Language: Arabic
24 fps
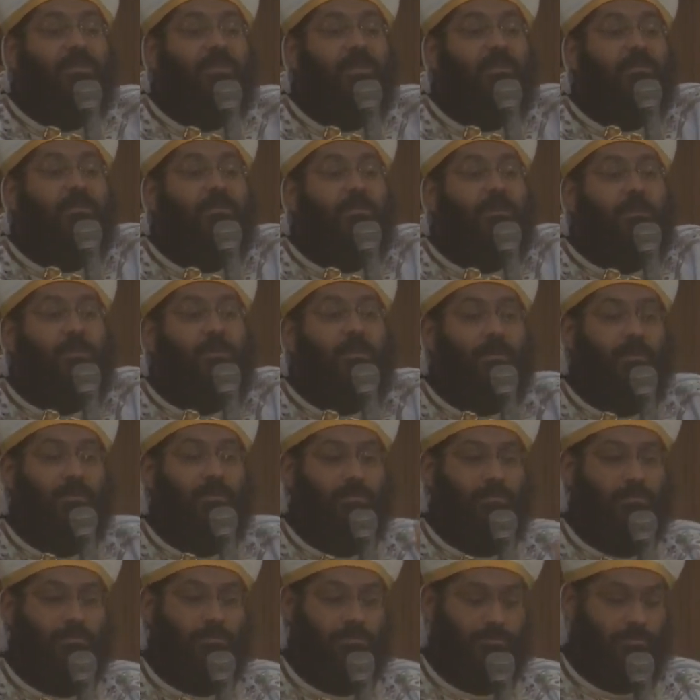الله
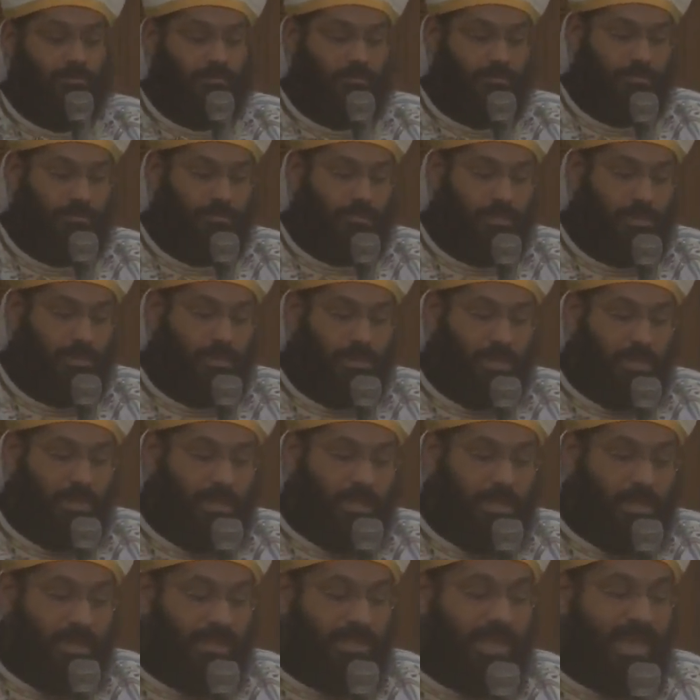
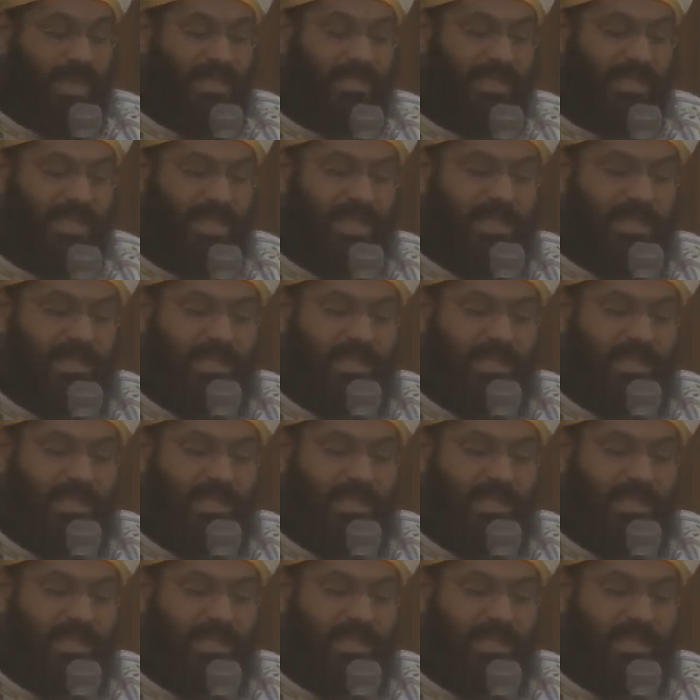يعني إيه